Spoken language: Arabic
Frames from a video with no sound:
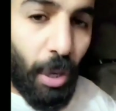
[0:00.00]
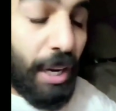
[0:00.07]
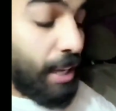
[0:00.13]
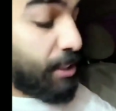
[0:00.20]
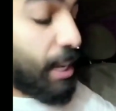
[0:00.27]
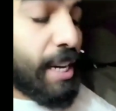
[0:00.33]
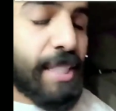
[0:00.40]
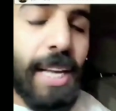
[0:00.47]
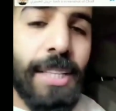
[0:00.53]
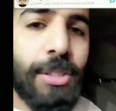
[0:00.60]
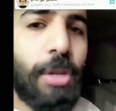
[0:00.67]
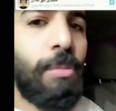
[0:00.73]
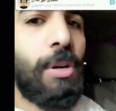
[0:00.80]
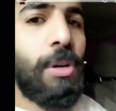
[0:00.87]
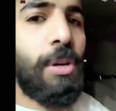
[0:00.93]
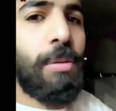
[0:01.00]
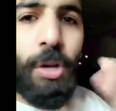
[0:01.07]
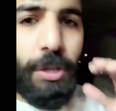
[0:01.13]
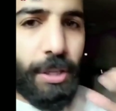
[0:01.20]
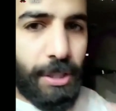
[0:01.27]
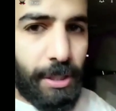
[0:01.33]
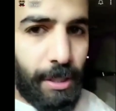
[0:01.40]
والله جلستكم
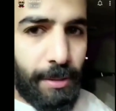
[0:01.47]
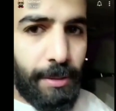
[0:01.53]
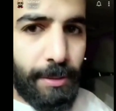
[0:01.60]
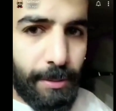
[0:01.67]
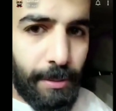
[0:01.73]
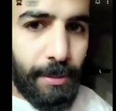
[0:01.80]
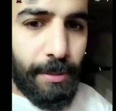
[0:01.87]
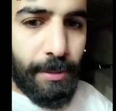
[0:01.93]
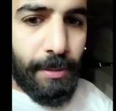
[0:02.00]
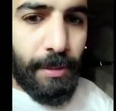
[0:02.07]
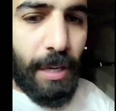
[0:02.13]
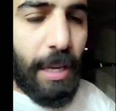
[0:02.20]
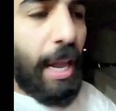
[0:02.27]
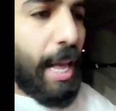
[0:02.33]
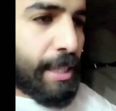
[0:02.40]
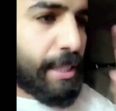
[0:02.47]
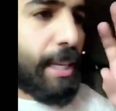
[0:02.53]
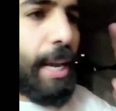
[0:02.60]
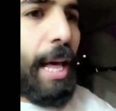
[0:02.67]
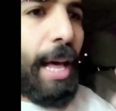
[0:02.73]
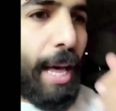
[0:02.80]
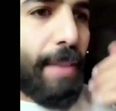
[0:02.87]
محرجه
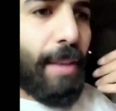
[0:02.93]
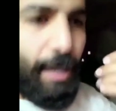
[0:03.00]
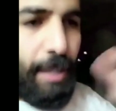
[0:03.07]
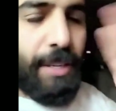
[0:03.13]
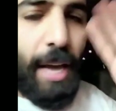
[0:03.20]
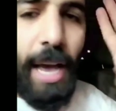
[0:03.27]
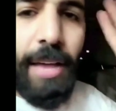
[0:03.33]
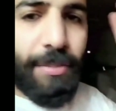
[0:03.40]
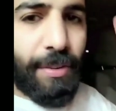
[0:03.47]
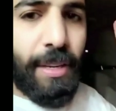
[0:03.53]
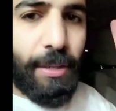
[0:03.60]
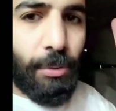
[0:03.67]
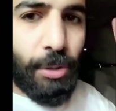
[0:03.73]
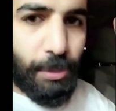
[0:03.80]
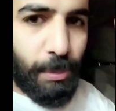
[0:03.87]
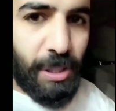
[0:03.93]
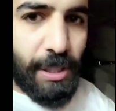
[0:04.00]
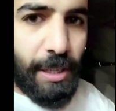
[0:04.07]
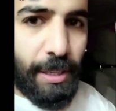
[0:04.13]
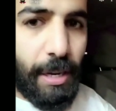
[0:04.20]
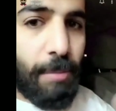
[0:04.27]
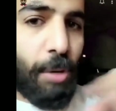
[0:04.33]
الاسئله هذا احنا عارفين وش
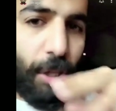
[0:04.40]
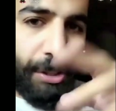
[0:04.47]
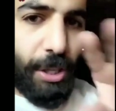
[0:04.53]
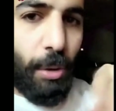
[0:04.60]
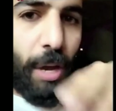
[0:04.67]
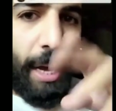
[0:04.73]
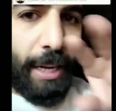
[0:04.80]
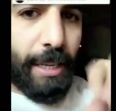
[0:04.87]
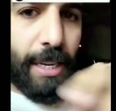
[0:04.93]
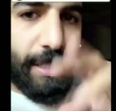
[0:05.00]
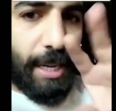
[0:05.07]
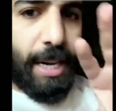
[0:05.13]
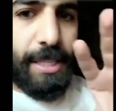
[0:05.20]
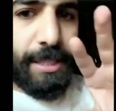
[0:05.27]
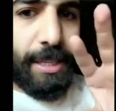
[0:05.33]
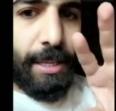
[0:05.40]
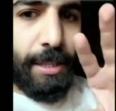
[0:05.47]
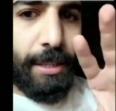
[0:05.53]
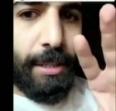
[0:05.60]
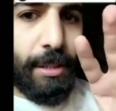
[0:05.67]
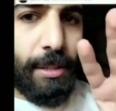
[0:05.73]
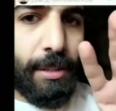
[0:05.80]
بيصير المحتوى حق الجلسه
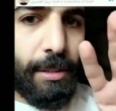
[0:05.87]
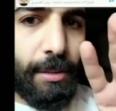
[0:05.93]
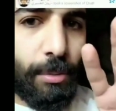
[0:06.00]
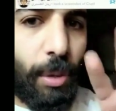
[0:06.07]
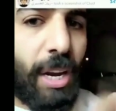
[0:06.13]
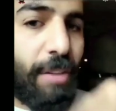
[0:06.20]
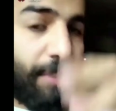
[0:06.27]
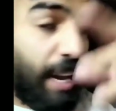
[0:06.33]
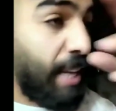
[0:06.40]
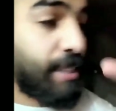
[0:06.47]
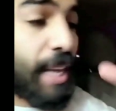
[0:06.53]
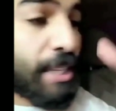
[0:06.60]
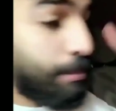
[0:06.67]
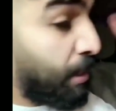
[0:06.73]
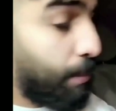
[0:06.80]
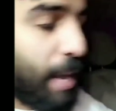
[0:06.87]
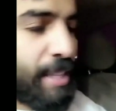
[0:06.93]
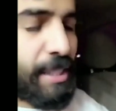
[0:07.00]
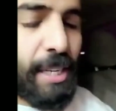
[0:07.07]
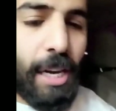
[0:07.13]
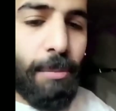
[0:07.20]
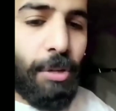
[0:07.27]
ولا في الاساس مي
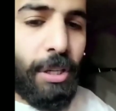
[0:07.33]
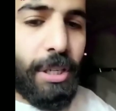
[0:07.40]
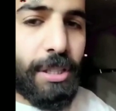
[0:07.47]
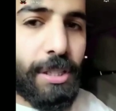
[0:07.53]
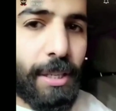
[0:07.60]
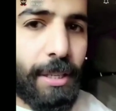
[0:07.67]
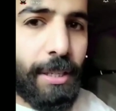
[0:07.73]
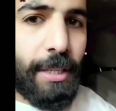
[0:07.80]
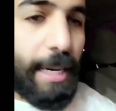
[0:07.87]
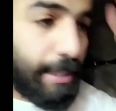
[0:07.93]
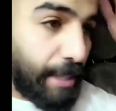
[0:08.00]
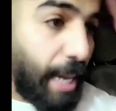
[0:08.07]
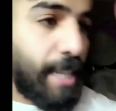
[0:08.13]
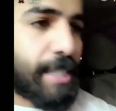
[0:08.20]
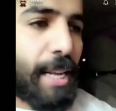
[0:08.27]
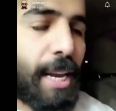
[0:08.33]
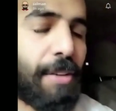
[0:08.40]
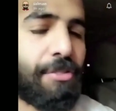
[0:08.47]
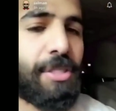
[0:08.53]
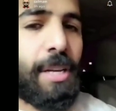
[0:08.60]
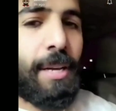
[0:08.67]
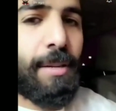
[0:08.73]
باسئله محرجه الجلسه
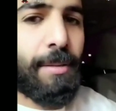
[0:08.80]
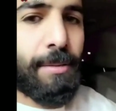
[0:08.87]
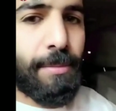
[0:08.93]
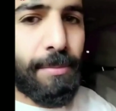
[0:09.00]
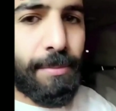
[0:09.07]
نفسها